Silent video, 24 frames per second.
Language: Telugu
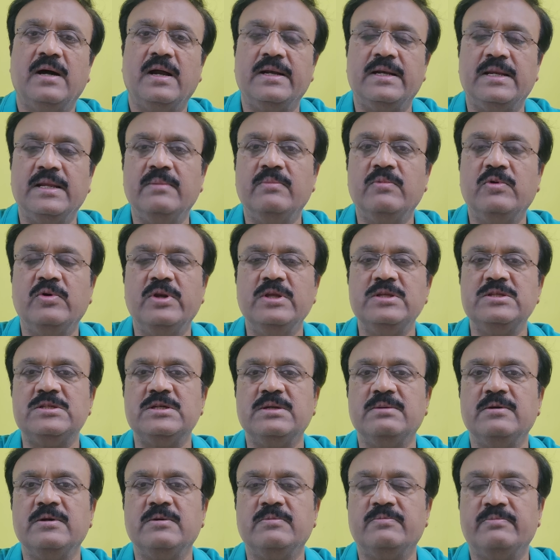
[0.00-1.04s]
ఆ టీం
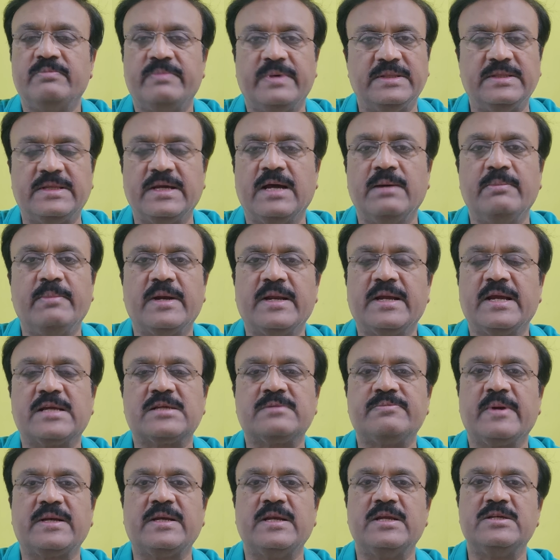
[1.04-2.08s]
గురించి పెద్దగా మనకు
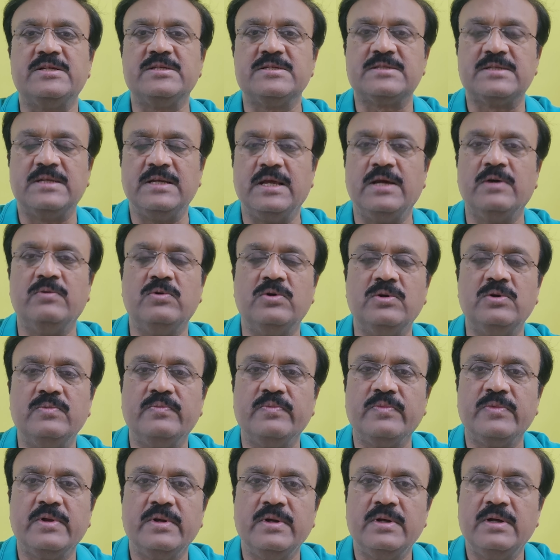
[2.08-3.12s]
ఎక్స్పెక్టేషన్స్ లేవు
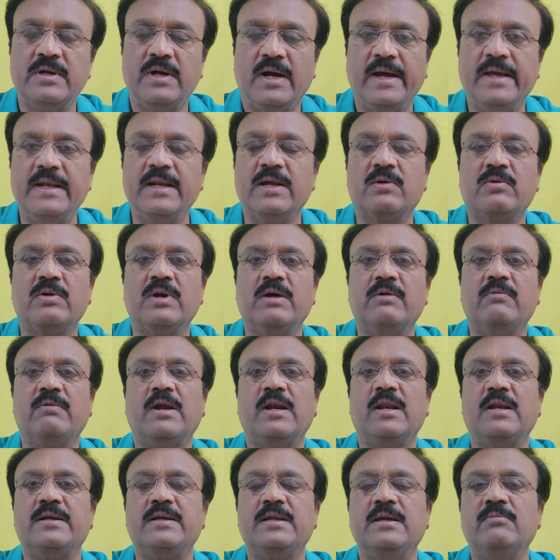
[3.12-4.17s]
అయినా కూడా
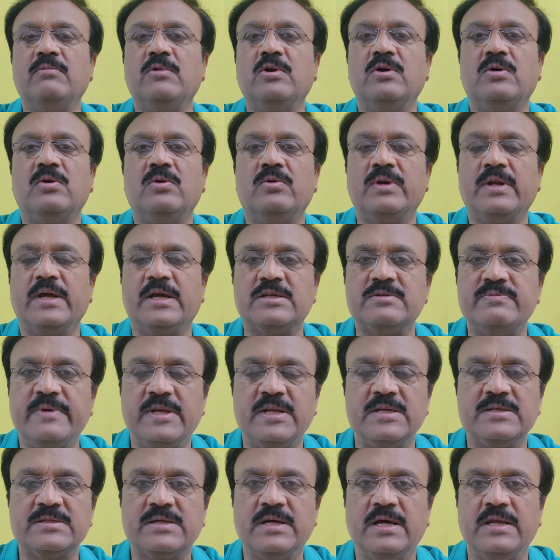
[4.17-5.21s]
వాళ్ళ టీంలో ఉన్న
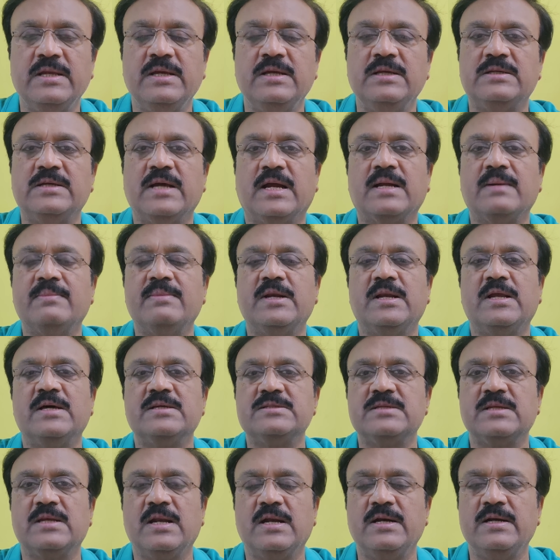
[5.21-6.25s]
ఎక్స్పీరియన్స్ కానీ షాకిబల్
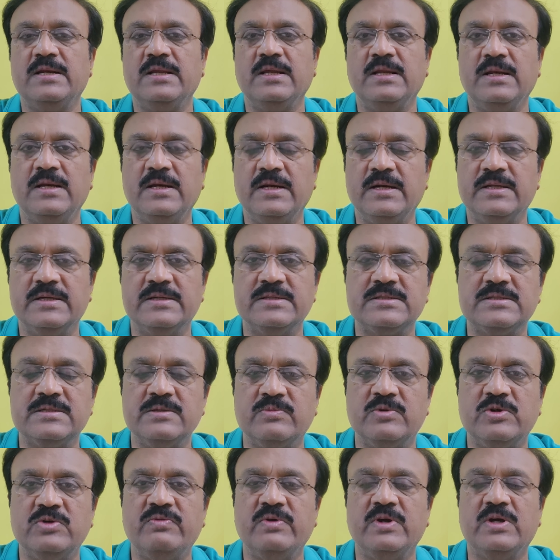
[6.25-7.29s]
హసన్ లాంటి లీడర్స్
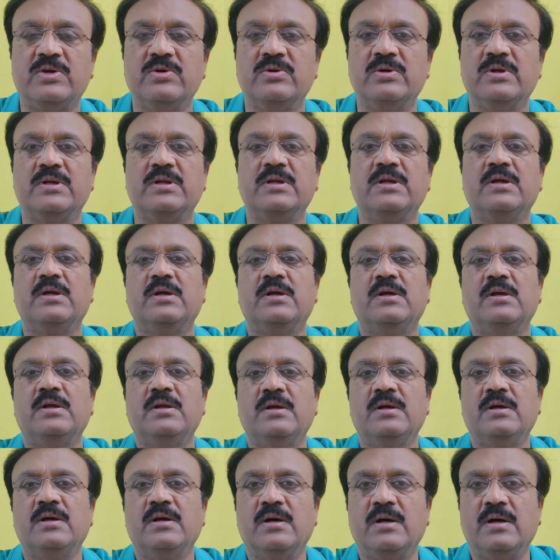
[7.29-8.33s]
ముష్ఫికూర్
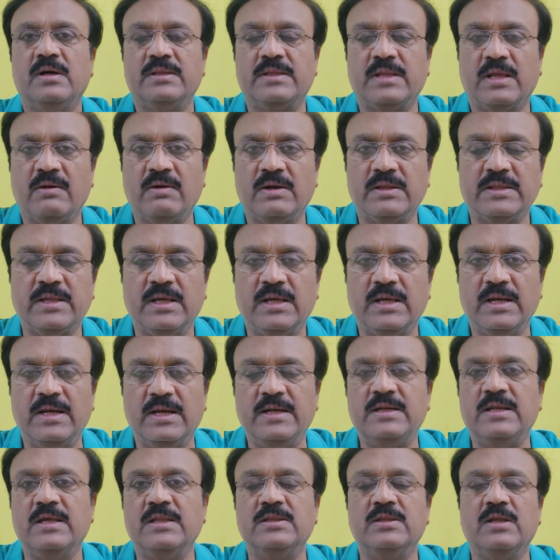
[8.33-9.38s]
తర్వాత
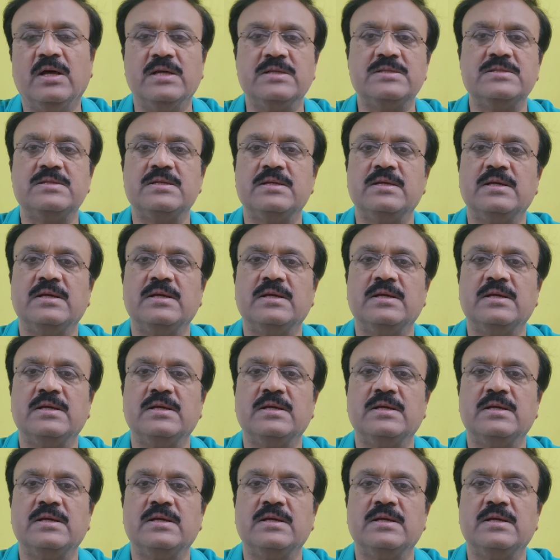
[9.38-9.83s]
లిట్టన్ దాస్